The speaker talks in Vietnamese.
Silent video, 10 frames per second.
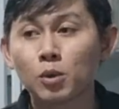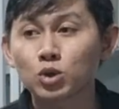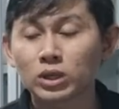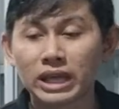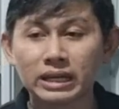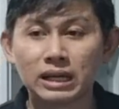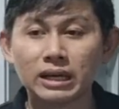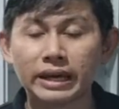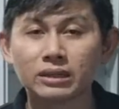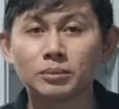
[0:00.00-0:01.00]
Một số cái thằng
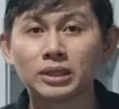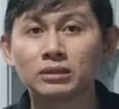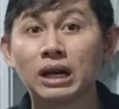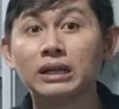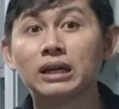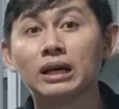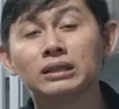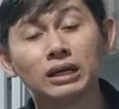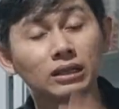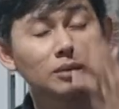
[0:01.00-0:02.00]
gửi hàng cho mình,
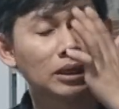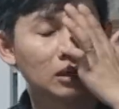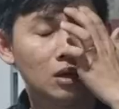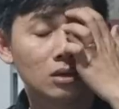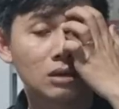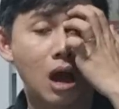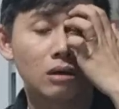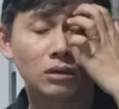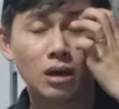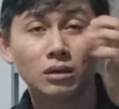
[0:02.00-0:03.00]
gửi hình cho mình,
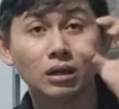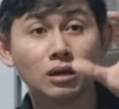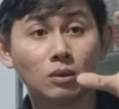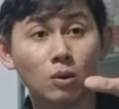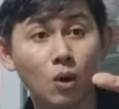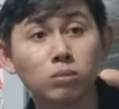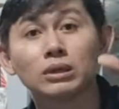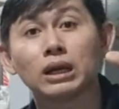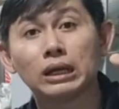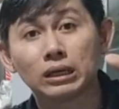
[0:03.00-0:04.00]
trời ơi nó đi đọt một khúc
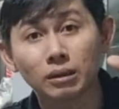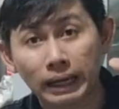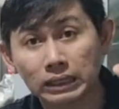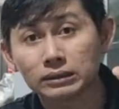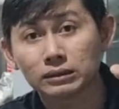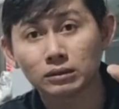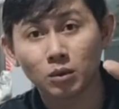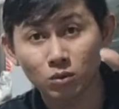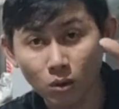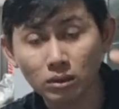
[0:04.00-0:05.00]
như thế này nè các bạn,
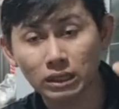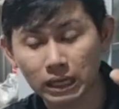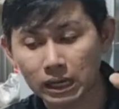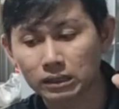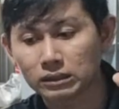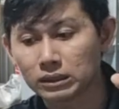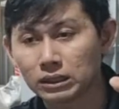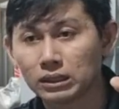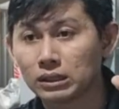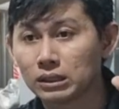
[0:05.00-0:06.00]
một khúc như thế nè,
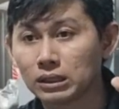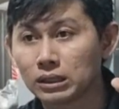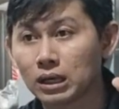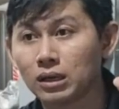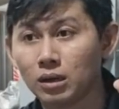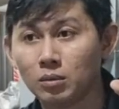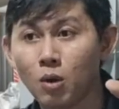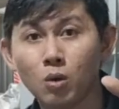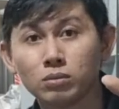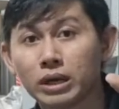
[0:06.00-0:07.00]
cái đó
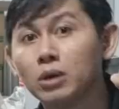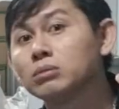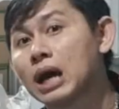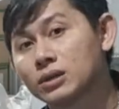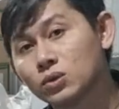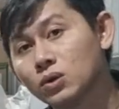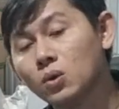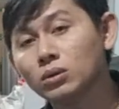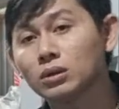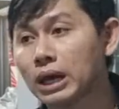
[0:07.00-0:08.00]
môn kêu ông trời xuống
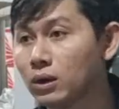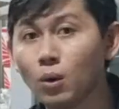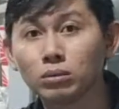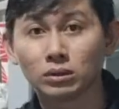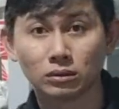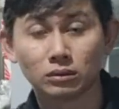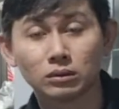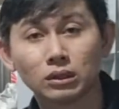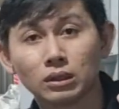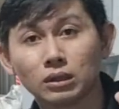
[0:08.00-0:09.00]
cứu cho Thái cứu không được,
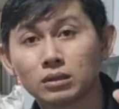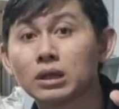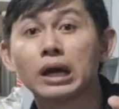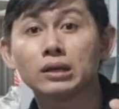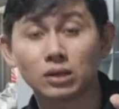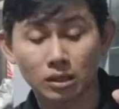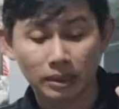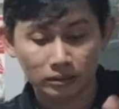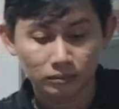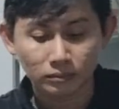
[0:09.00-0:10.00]
trễ rồi các
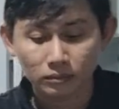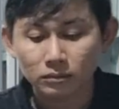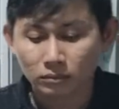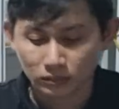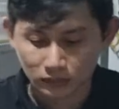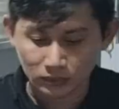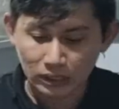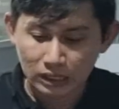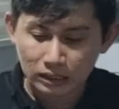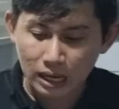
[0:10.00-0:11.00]
bạn.
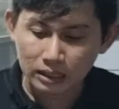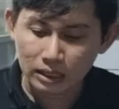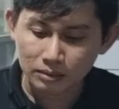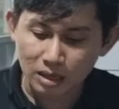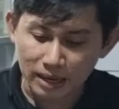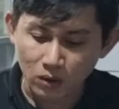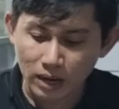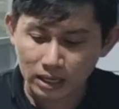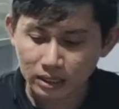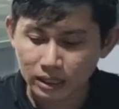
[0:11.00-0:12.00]
Thái các bạn
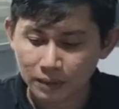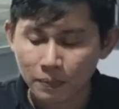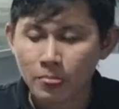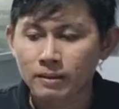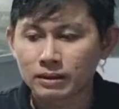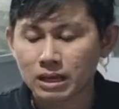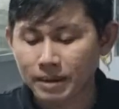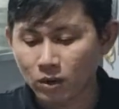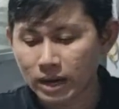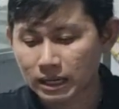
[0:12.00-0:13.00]
cố gắng như thế nè, các
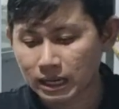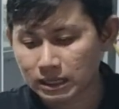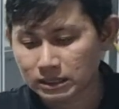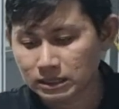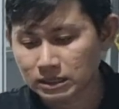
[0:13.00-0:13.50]
bạn cố gắng là